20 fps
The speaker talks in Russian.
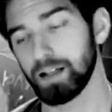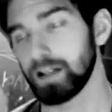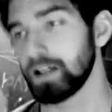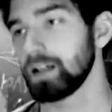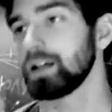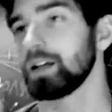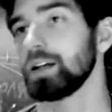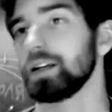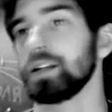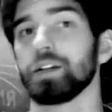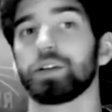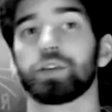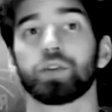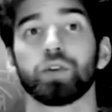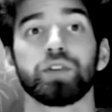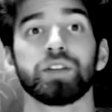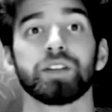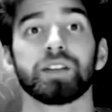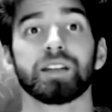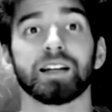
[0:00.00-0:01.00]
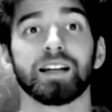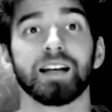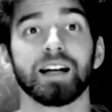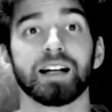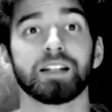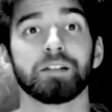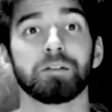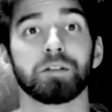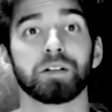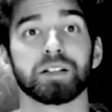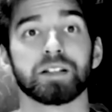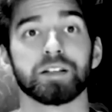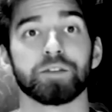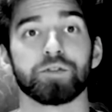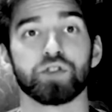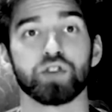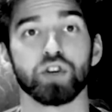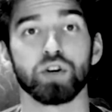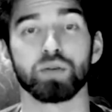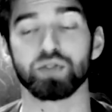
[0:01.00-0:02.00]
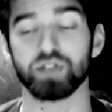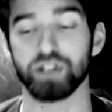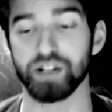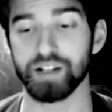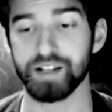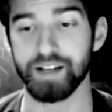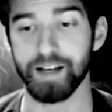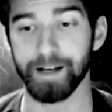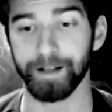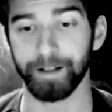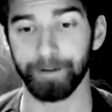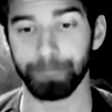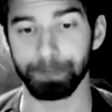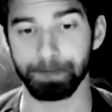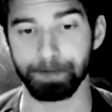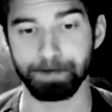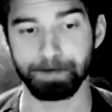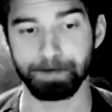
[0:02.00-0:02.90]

И никто не догадывался, в чем же дело –